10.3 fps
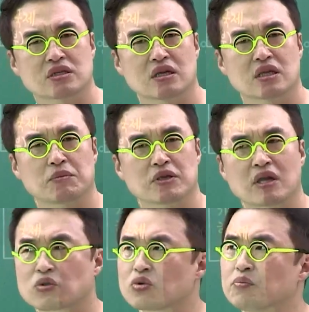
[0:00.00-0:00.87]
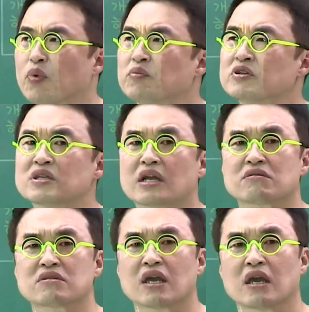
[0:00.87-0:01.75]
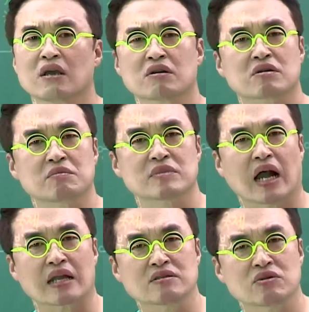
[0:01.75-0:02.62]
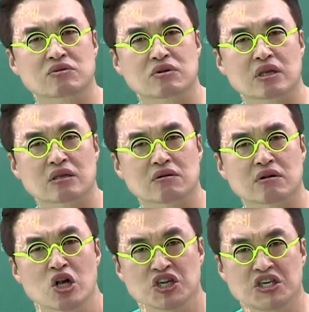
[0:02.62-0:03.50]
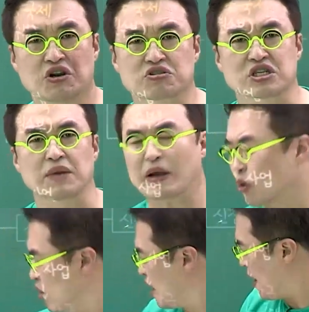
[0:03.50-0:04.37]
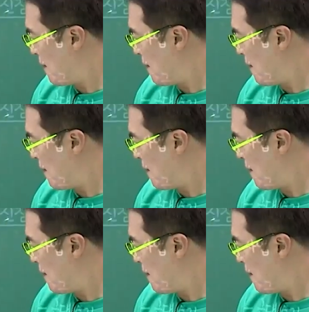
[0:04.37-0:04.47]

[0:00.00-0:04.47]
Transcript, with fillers: 시행되면 대통령 뽑는다던데 그럼 나는 어떻게 되는 건가? 이것들이 바로